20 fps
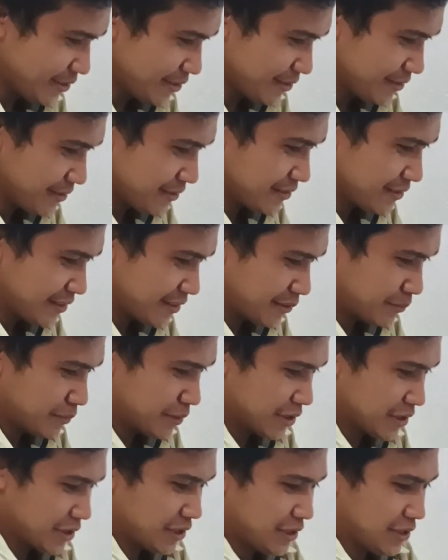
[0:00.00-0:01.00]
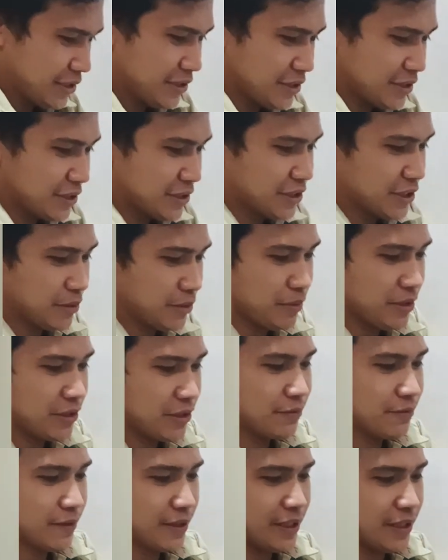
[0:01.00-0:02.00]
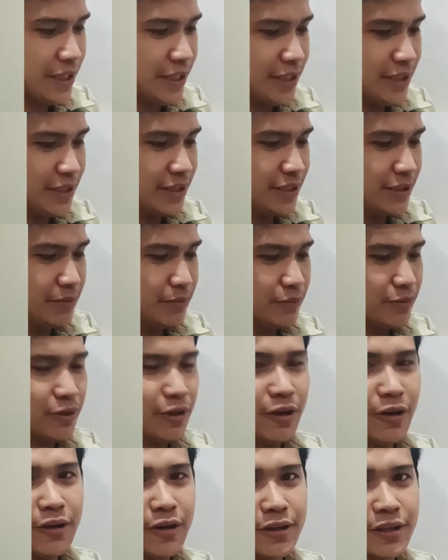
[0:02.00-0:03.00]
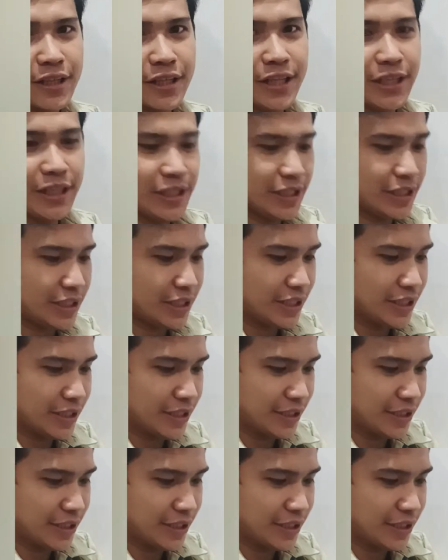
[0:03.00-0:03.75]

Yun, number 10, si GB Ivan or Kia.